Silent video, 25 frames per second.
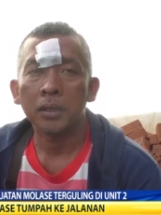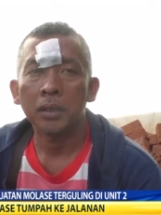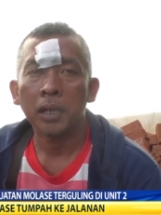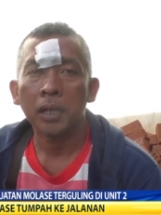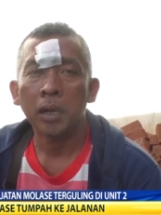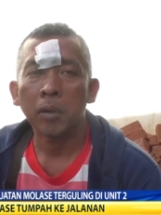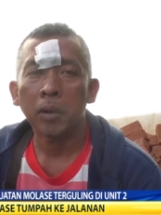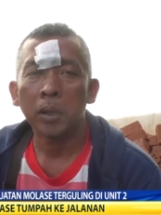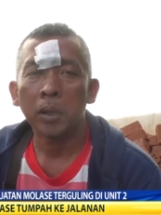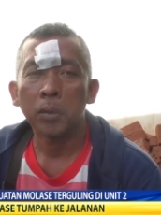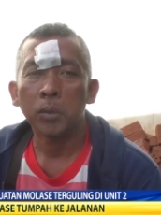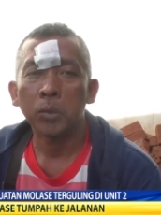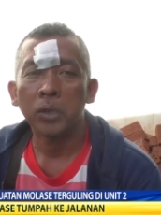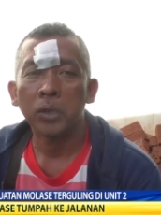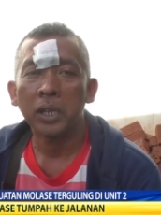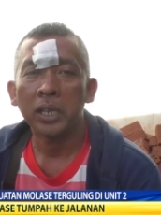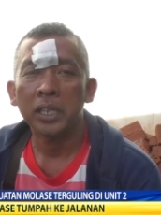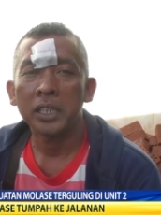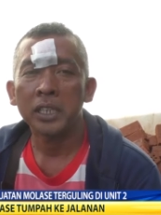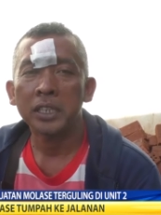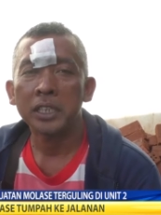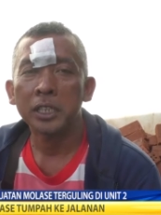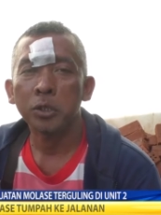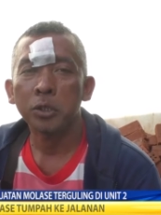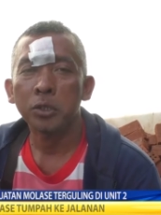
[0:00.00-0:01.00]
Awal
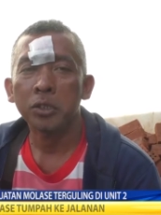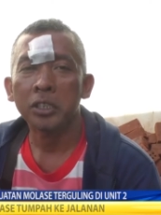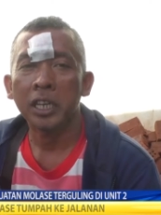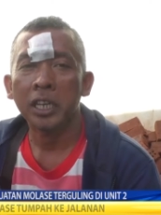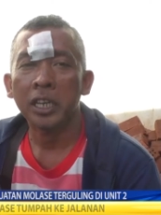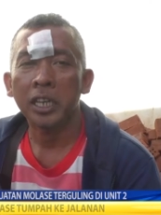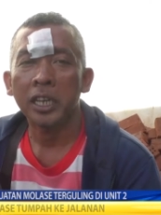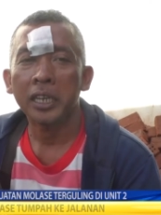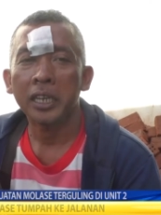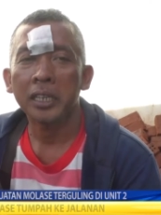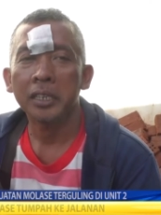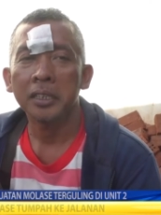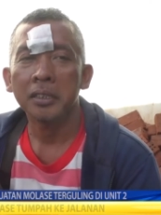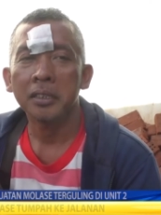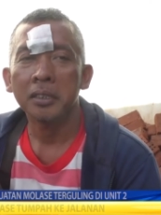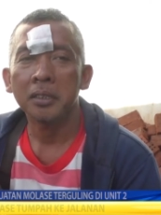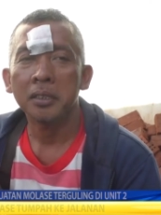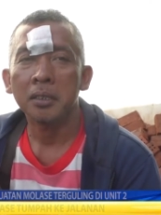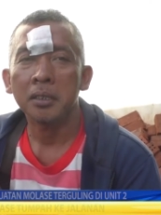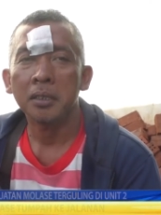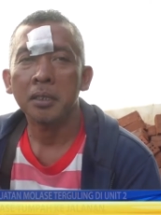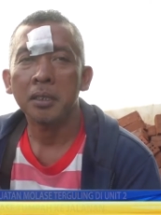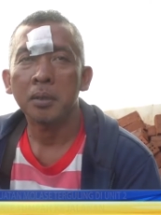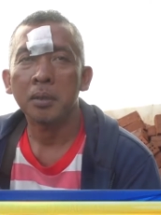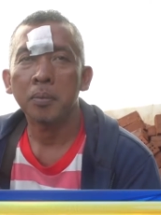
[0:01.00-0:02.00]
mulanya saya di jalan,
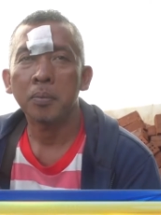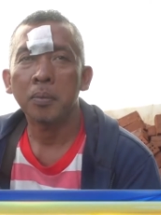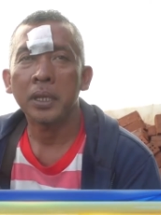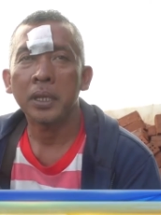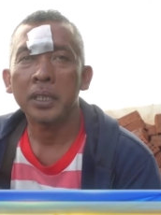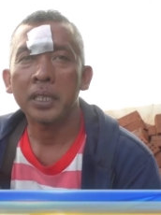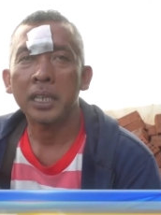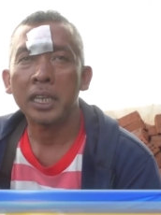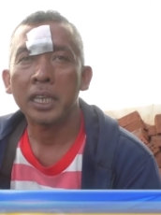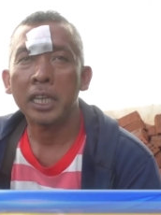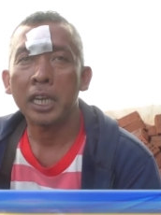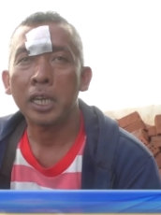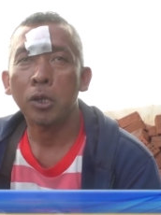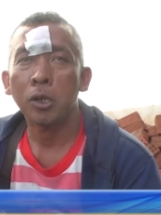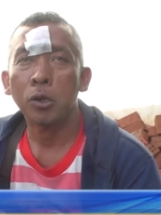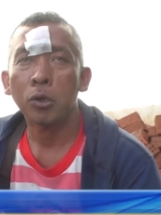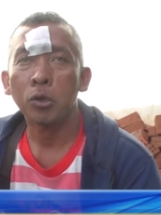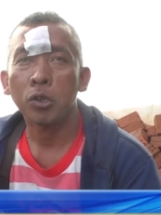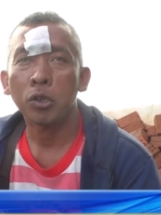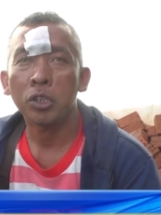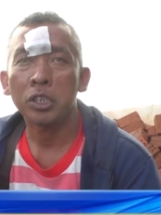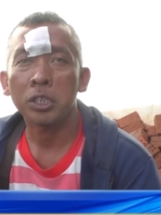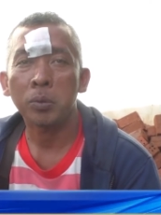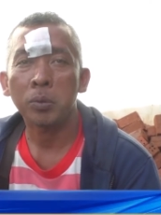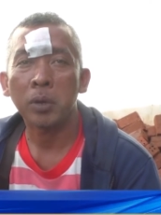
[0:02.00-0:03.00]
banyak anak
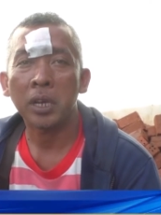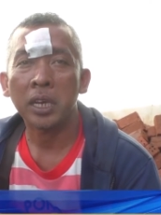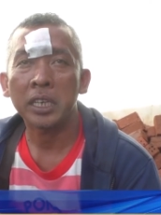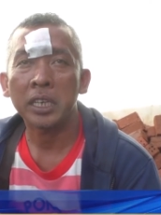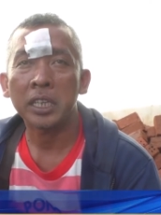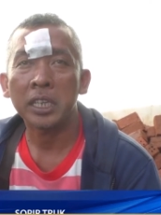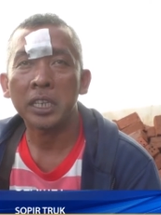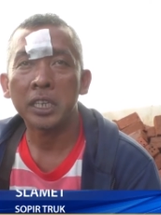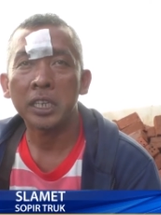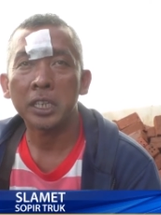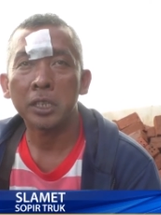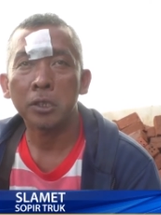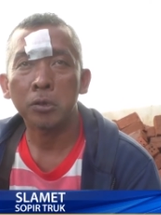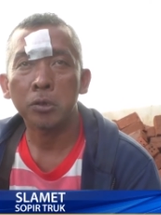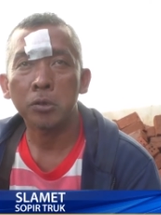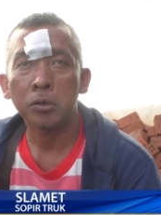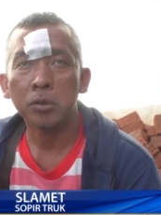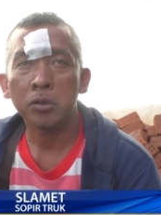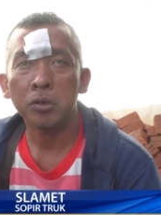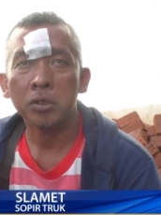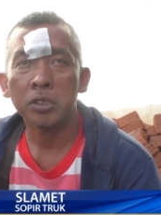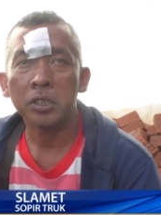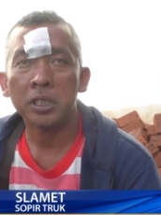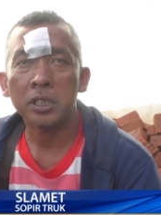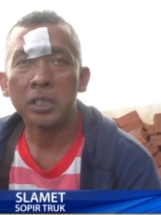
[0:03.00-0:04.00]
nongkrong di sebelah kiri itu,
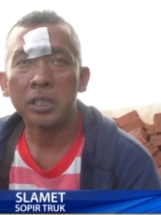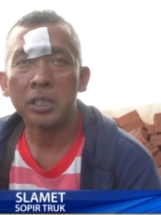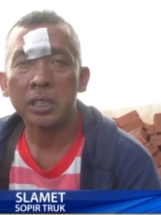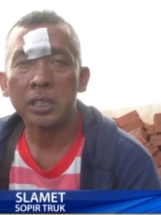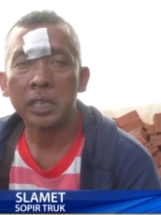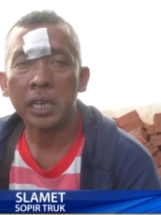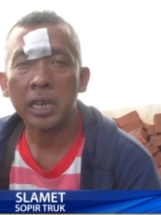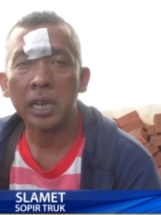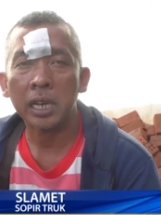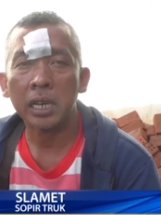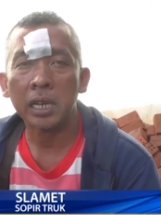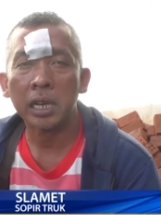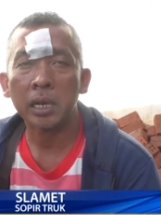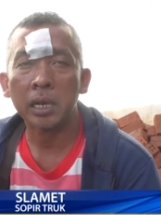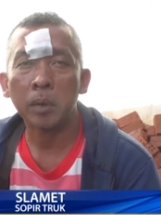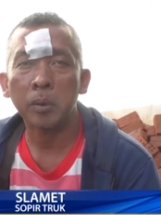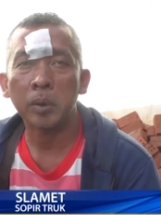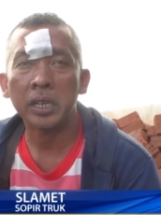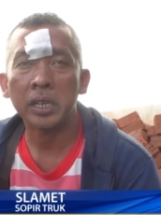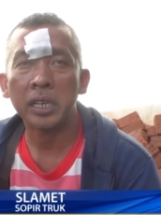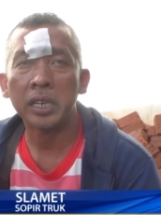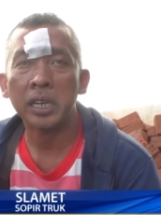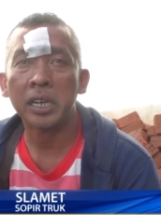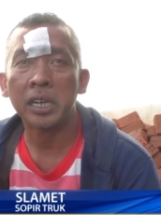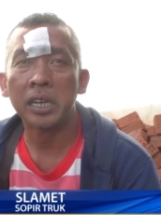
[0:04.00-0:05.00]
saya
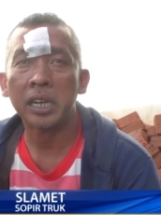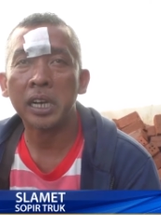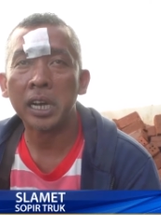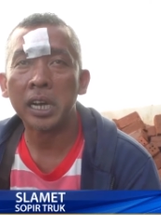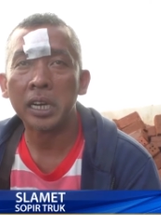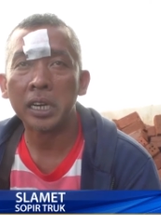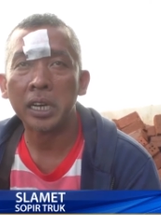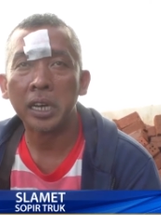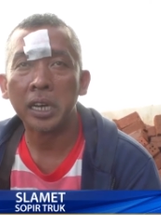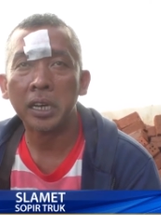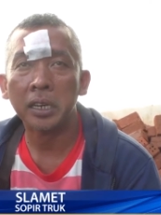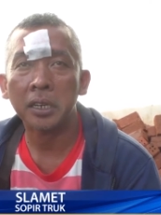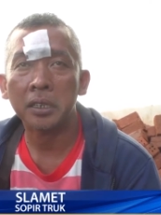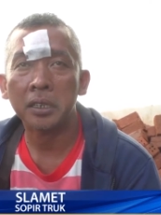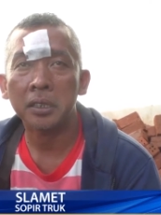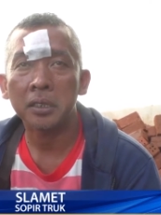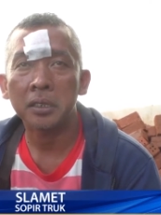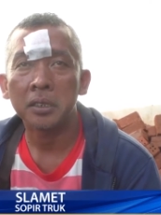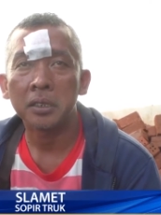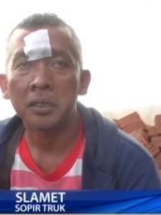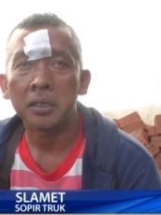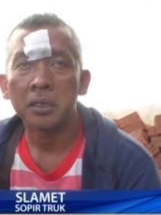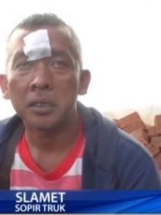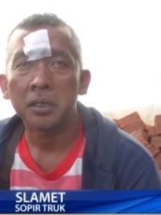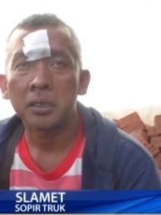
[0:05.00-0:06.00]
ngambilnya ke kanan.
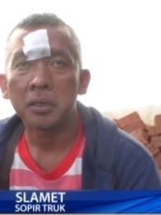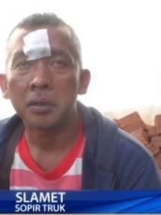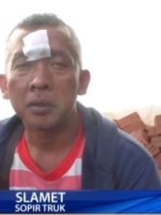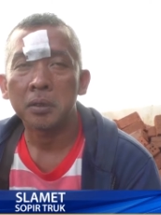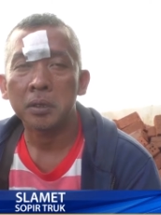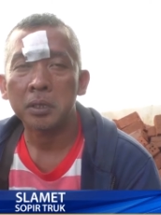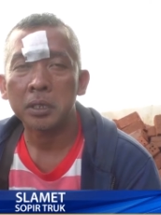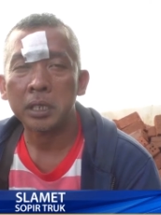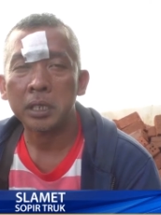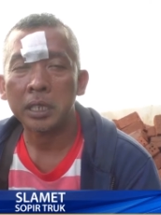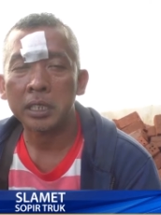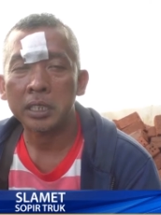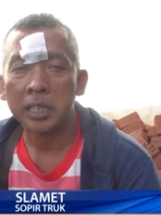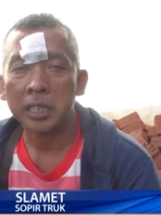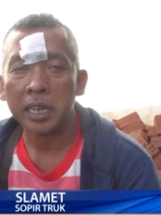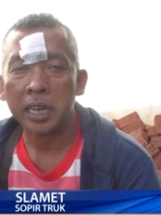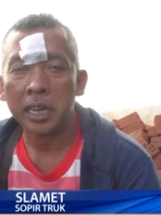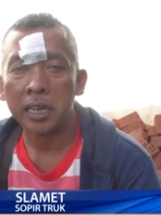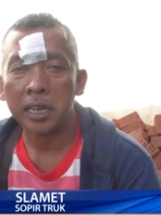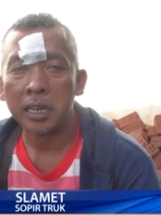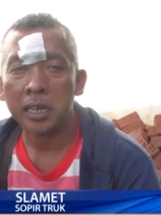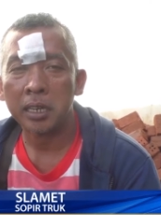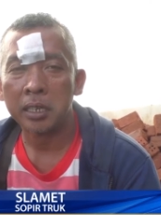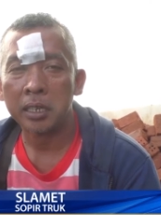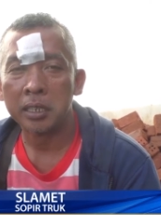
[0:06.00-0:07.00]

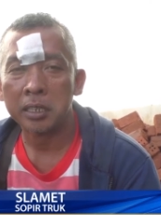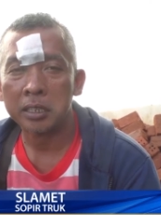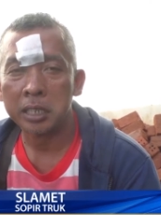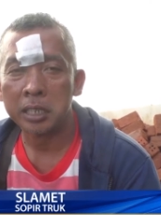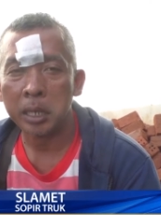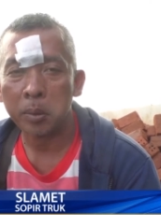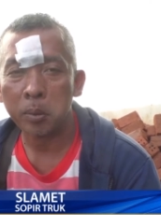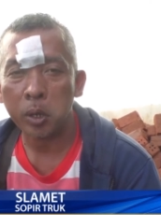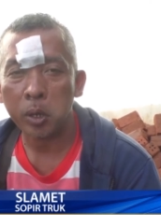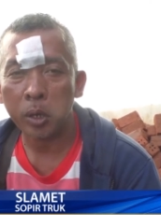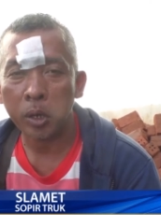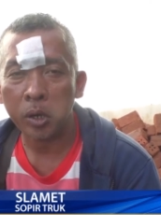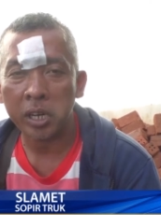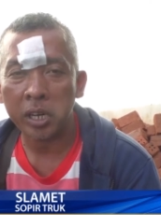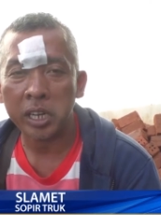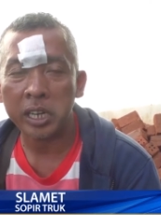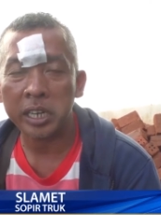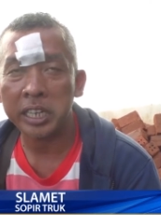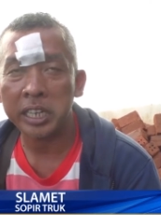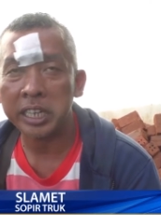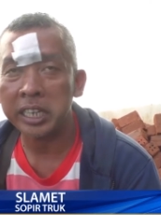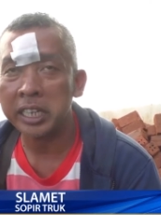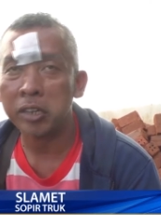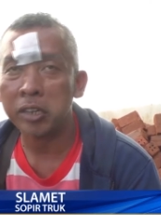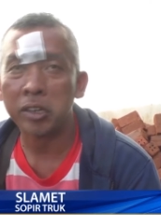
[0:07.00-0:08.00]
Setelah saya bawa
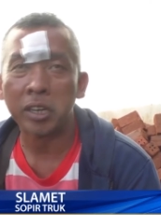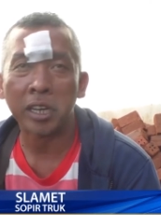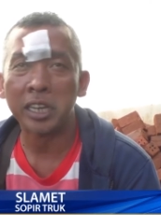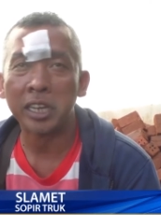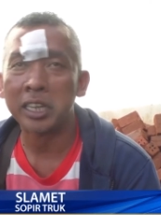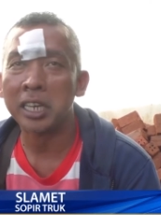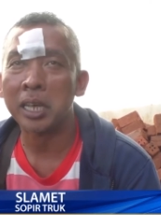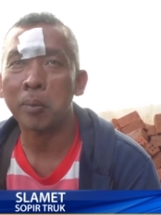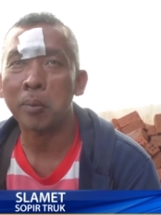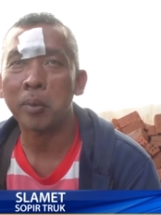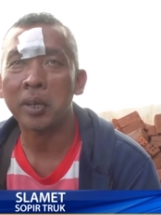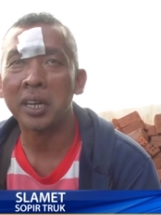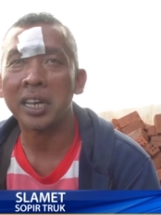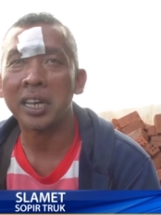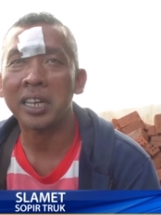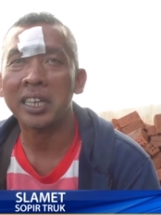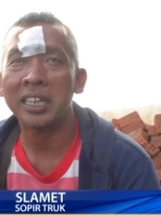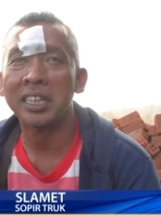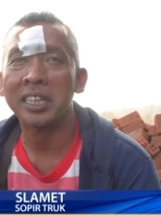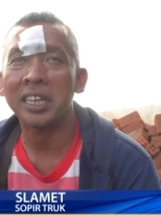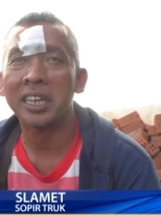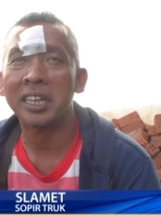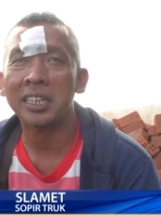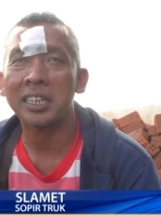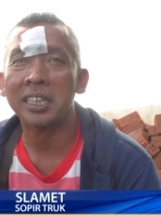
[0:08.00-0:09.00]
kiri, nggak ada nyampe
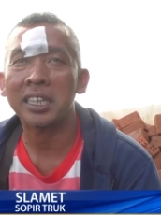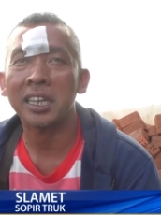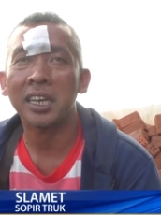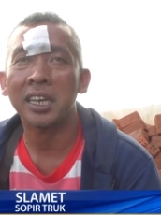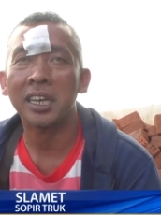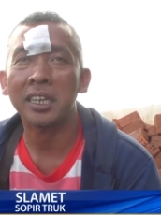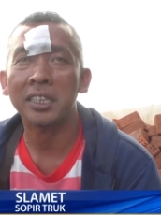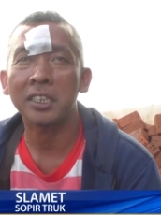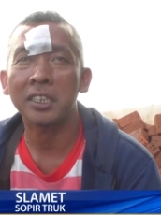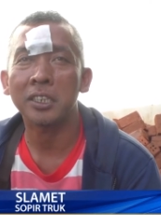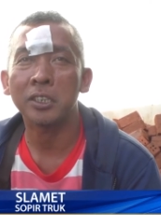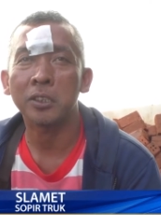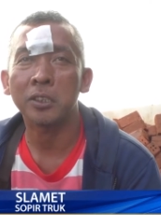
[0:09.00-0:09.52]
lagi, nggak ketahan.